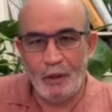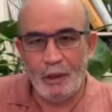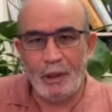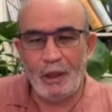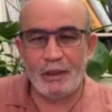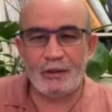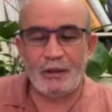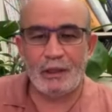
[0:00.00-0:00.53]

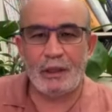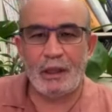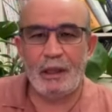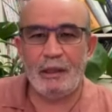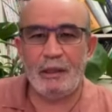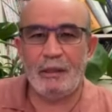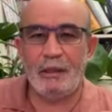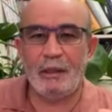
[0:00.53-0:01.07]
خاصة
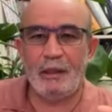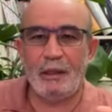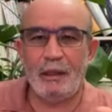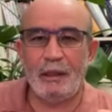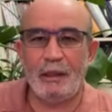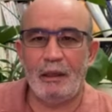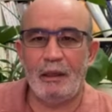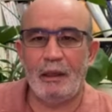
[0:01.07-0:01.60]

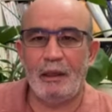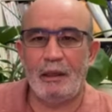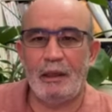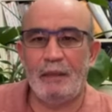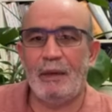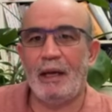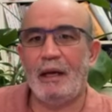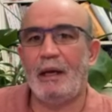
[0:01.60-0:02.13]
آه،
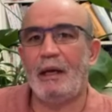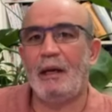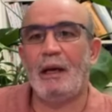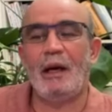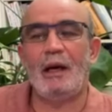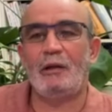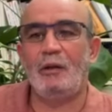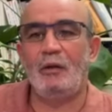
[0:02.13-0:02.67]
لما
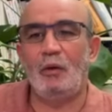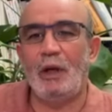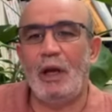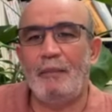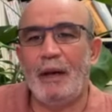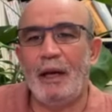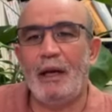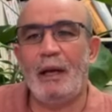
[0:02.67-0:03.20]
قتل
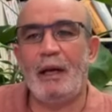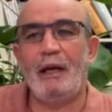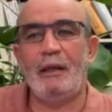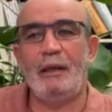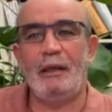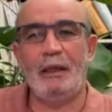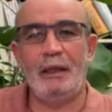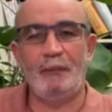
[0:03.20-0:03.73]
علماء